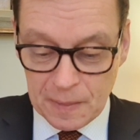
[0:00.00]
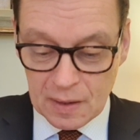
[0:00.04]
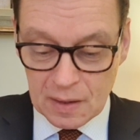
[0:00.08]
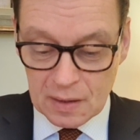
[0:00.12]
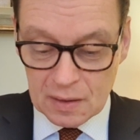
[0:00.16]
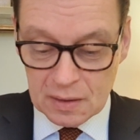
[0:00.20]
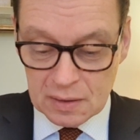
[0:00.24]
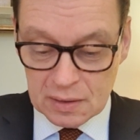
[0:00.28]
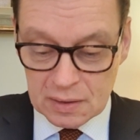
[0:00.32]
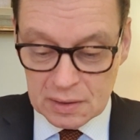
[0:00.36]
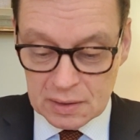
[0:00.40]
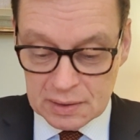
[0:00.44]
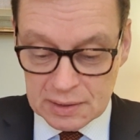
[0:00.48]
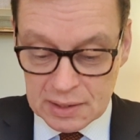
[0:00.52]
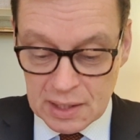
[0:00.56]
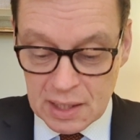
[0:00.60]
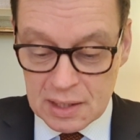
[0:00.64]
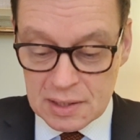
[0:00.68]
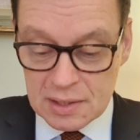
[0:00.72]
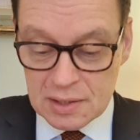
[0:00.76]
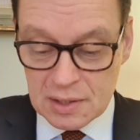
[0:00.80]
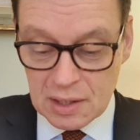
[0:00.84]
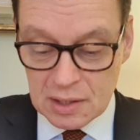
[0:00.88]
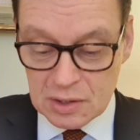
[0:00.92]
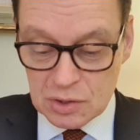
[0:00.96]
äh,
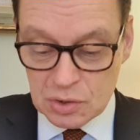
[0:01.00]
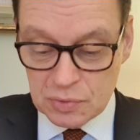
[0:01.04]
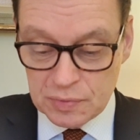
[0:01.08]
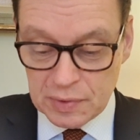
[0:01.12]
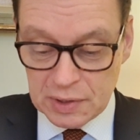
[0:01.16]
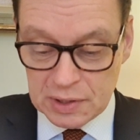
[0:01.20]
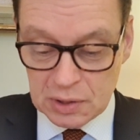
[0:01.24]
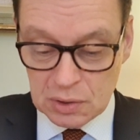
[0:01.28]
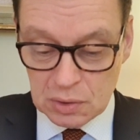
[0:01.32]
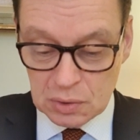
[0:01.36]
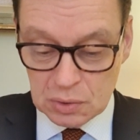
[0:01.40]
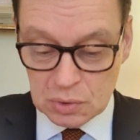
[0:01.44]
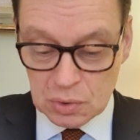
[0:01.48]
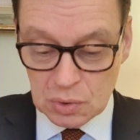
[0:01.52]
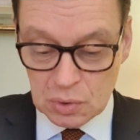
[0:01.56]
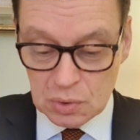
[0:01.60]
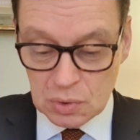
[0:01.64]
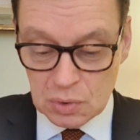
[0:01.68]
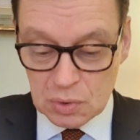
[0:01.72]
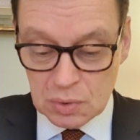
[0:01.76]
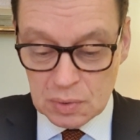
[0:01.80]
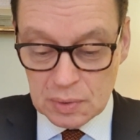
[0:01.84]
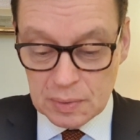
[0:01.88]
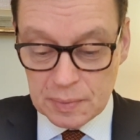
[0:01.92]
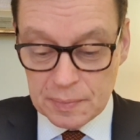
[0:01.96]
nach San Giovanni
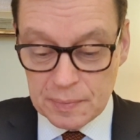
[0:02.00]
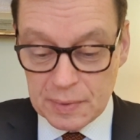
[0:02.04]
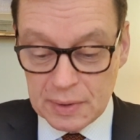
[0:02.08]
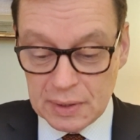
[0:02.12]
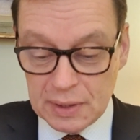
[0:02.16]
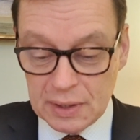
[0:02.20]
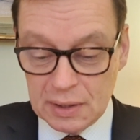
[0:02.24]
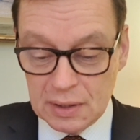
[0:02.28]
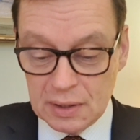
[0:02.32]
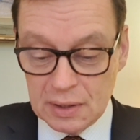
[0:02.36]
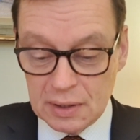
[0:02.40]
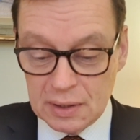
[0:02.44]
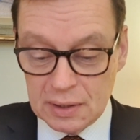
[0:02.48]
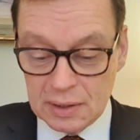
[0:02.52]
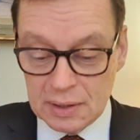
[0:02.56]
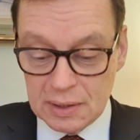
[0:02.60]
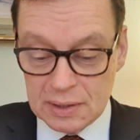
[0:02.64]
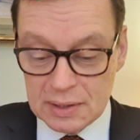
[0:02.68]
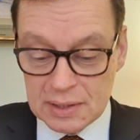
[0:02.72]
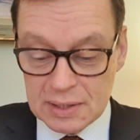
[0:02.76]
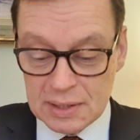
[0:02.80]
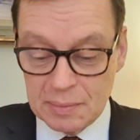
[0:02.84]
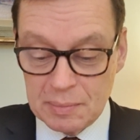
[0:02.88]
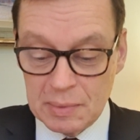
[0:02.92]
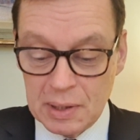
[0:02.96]
Rotondo,
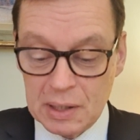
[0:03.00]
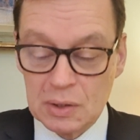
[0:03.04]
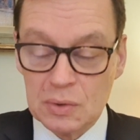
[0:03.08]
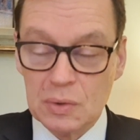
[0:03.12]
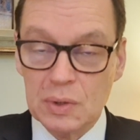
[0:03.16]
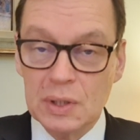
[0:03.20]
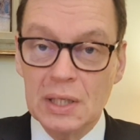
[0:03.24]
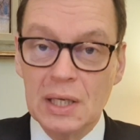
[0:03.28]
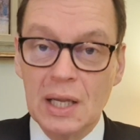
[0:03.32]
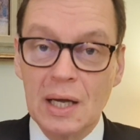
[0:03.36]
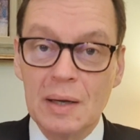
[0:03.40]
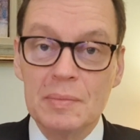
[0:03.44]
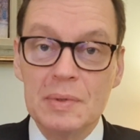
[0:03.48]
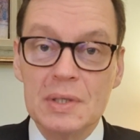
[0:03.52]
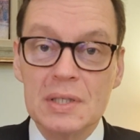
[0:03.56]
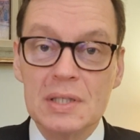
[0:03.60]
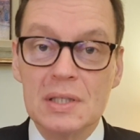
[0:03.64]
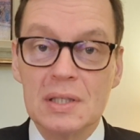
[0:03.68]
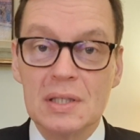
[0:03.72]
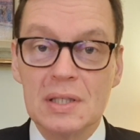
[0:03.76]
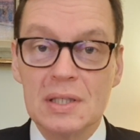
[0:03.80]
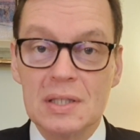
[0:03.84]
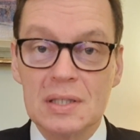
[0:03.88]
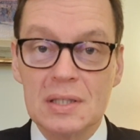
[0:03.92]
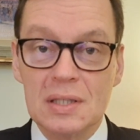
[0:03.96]
äh, San Marco in
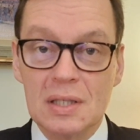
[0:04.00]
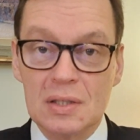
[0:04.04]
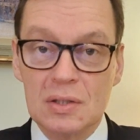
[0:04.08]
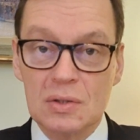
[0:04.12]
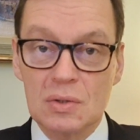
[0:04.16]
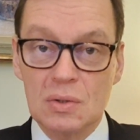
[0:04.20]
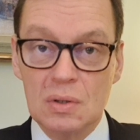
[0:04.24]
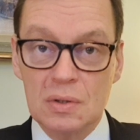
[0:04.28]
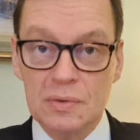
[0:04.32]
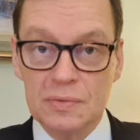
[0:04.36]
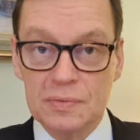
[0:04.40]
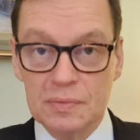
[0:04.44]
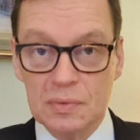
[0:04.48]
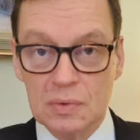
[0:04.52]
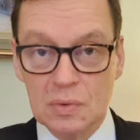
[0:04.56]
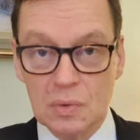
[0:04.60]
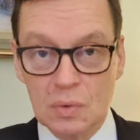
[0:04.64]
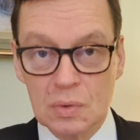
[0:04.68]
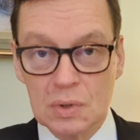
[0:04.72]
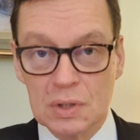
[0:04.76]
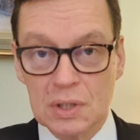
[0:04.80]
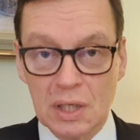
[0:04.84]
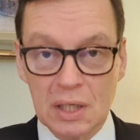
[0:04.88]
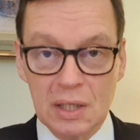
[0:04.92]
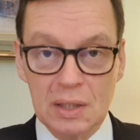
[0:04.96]
Lamis ist das Dorf
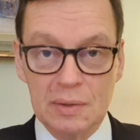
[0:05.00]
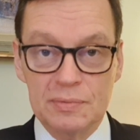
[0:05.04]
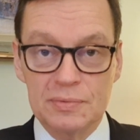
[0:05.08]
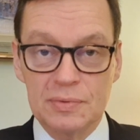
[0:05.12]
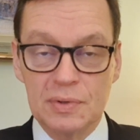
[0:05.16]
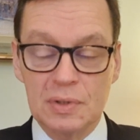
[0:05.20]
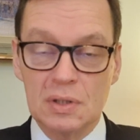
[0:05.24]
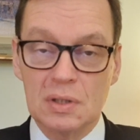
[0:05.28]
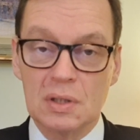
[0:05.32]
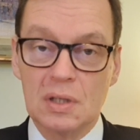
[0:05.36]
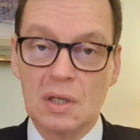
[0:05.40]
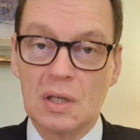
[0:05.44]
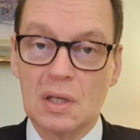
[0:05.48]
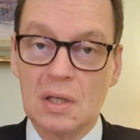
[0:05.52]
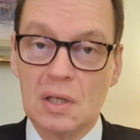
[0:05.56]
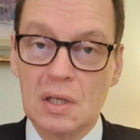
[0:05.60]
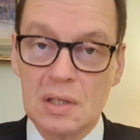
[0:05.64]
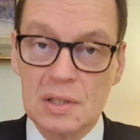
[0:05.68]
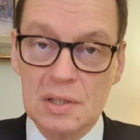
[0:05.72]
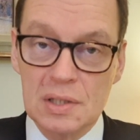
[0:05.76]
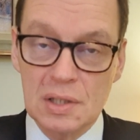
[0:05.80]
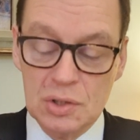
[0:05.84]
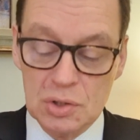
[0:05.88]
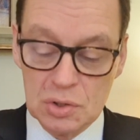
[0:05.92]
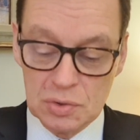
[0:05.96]
unterhalb von
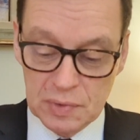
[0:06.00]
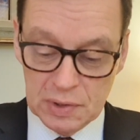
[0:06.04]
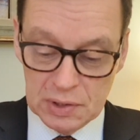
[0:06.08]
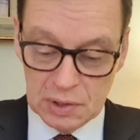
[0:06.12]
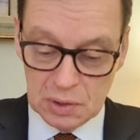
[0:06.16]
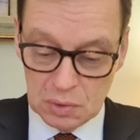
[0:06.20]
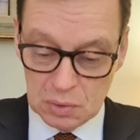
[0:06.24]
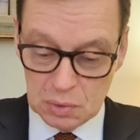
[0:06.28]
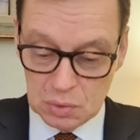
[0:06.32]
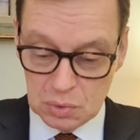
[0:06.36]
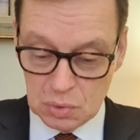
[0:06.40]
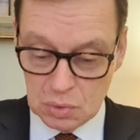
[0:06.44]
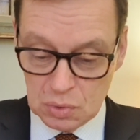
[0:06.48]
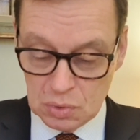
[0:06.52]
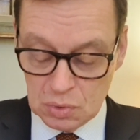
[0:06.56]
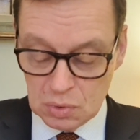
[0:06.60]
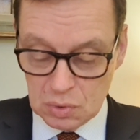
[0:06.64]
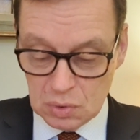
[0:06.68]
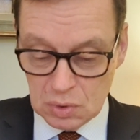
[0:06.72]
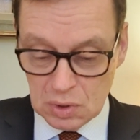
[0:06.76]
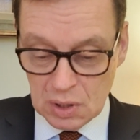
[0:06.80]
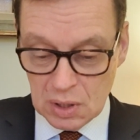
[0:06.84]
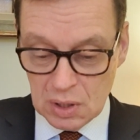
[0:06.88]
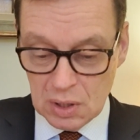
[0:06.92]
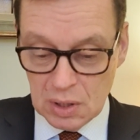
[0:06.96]
San Giovanni
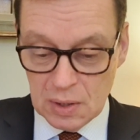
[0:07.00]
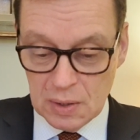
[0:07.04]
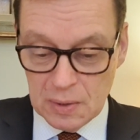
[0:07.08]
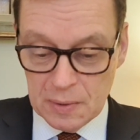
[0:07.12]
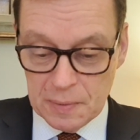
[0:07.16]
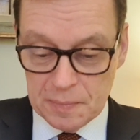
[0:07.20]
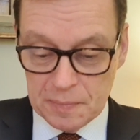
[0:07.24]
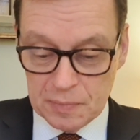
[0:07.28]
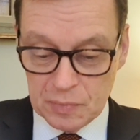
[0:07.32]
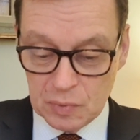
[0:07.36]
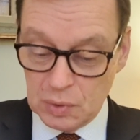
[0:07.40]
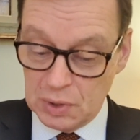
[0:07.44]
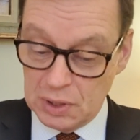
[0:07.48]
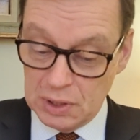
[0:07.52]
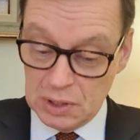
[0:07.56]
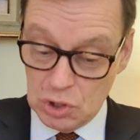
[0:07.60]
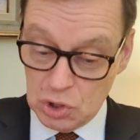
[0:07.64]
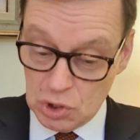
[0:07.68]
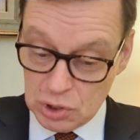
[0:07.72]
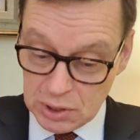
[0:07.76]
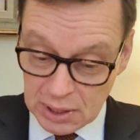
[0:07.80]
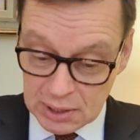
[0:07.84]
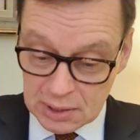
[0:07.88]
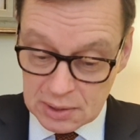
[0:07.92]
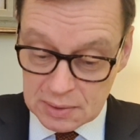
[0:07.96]
Rotondo oder die
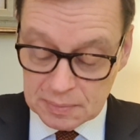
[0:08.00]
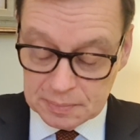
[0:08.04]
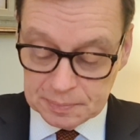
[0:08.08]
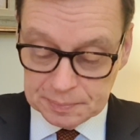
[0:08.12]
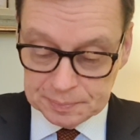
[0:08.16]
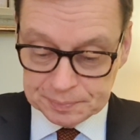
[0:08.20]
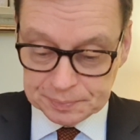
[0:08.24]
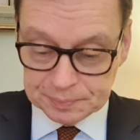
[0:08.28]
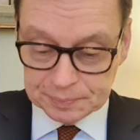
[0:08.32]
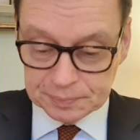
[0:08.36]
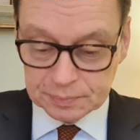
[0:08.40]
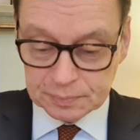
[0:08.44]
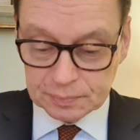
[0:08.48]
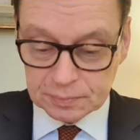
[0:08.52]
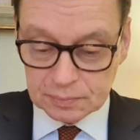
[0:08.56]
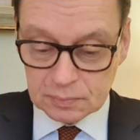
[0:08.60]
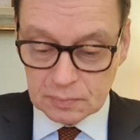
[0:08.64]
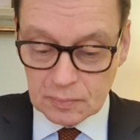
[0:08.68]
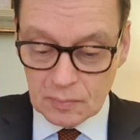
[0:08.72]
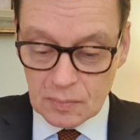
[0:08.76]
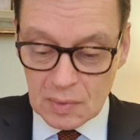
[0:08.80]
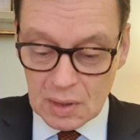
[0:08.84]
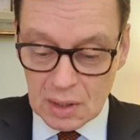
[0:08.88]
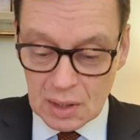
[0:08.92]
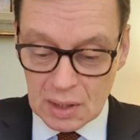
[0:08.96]
Stadt,
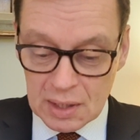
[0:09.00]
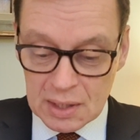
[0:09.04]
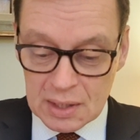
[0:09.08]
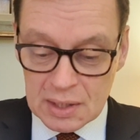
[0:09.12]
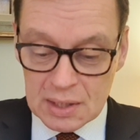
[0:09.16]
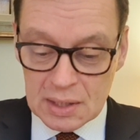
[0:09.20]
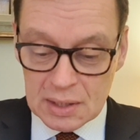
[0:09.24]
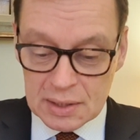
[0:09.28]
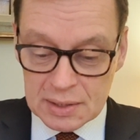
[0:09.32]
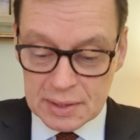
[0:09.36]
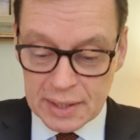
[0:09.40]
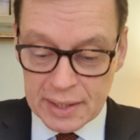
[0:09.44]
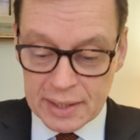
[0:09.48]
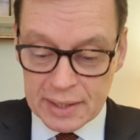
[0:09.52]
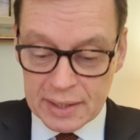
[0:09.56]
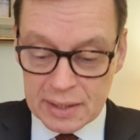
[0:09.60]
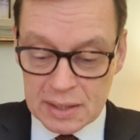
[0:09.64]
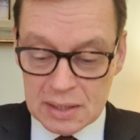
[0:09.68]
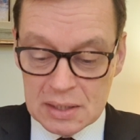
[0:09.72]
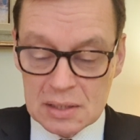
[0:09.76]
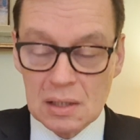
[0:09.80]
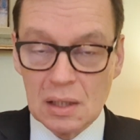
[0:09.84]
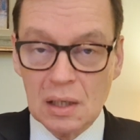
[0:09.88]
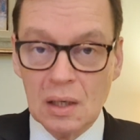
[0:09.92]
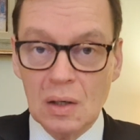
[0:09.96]
in der
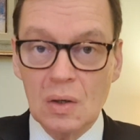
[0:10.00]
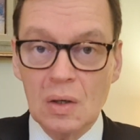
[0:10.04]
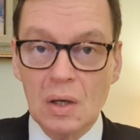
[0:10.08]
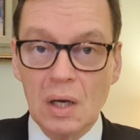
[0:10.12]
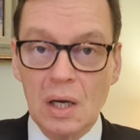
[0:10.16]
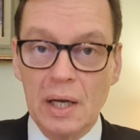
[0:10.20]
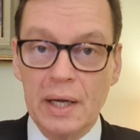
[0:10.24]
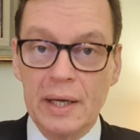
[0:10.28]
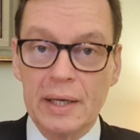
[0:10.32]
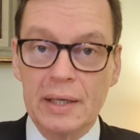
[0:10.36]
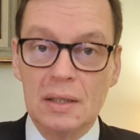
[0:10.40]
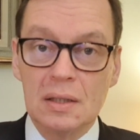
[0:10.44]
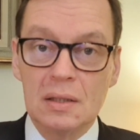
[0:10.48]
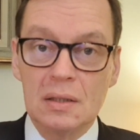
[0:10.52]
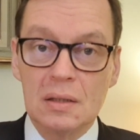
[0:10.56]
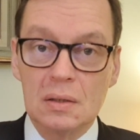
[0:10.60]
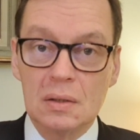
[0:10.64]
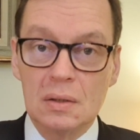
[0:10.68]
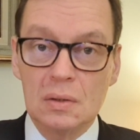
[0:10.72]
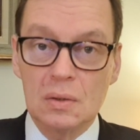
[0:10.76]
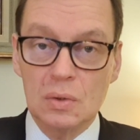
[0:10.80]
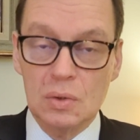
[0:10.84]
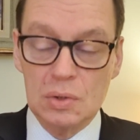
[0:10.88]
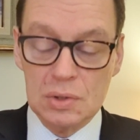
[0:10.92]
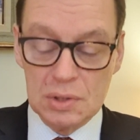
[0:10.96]
es auch ein
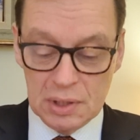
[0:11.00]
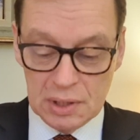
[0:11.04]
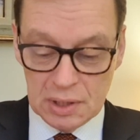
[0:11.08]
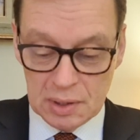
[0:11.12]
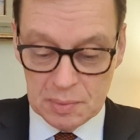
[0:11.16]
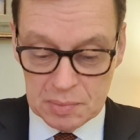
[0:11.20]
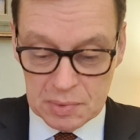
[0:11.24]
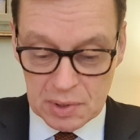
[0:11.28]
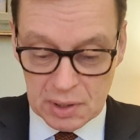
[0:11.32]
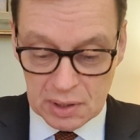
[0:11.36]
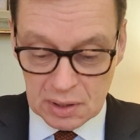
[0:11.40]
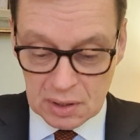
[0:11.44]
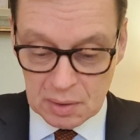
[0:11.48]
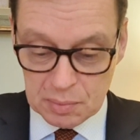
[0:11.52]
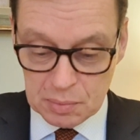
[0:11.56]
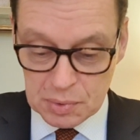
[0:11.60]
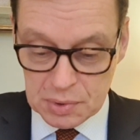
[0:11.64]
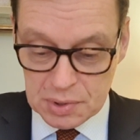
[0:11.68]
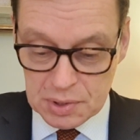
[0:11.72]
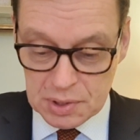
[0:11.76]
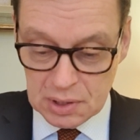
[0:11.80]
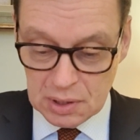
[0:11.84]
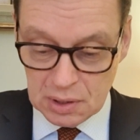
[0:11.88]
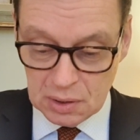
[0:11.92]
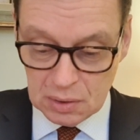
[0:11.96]
Kloster gibt, ein
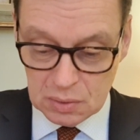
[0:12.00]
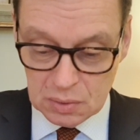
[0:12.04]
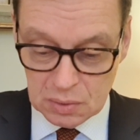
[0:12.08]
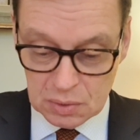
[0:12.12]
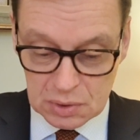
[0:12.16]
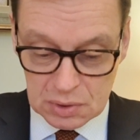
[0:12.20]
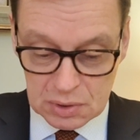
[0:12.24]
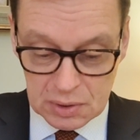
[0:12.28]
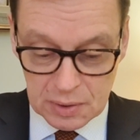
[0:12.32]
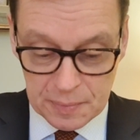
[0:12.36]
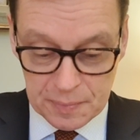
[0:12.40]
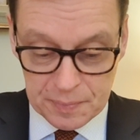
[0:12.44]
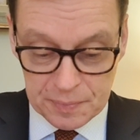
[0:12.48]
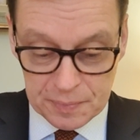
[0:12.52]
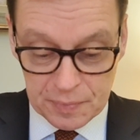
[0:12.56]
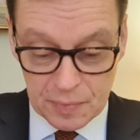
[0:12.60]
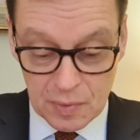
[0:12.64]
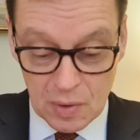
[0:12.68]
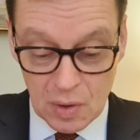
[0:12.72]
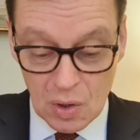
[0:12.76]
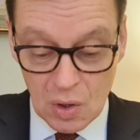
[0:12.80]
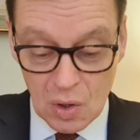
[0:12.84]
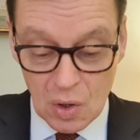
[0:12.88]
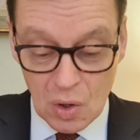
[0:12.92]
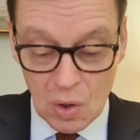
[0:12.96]
Kapuzinerkloster.
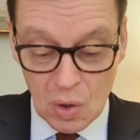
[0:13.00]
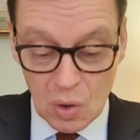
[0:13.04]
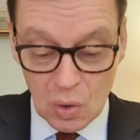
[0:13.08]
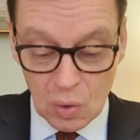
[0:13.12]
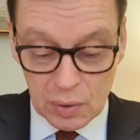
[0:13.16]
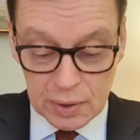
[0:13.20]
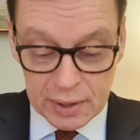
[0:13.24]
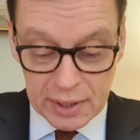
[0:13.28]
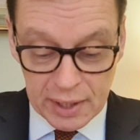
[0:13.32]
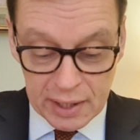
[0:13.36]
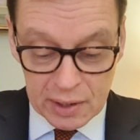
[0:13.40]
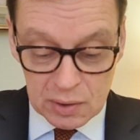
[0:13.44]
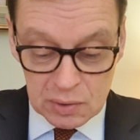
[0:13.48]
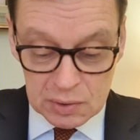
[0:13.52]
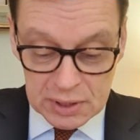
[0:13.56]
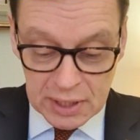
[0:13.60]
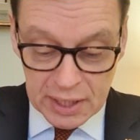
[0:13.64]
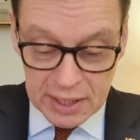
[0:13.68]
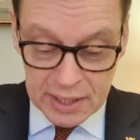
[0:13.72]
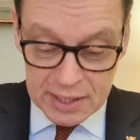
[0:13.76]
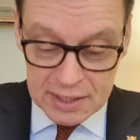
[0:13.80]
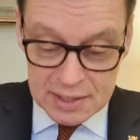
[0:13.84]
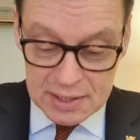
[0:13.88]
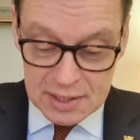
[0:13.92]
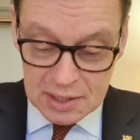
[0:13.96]
Und er
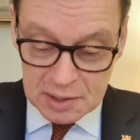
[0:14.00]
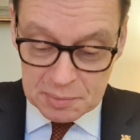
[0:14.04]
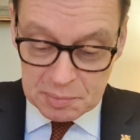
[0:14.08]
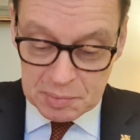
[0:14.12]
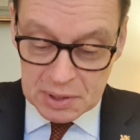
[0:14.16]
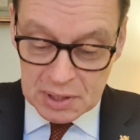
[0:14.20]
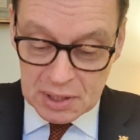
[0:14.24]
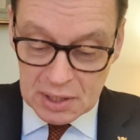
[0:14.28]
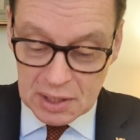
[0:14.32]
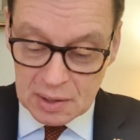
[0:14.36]
unterhält sich mit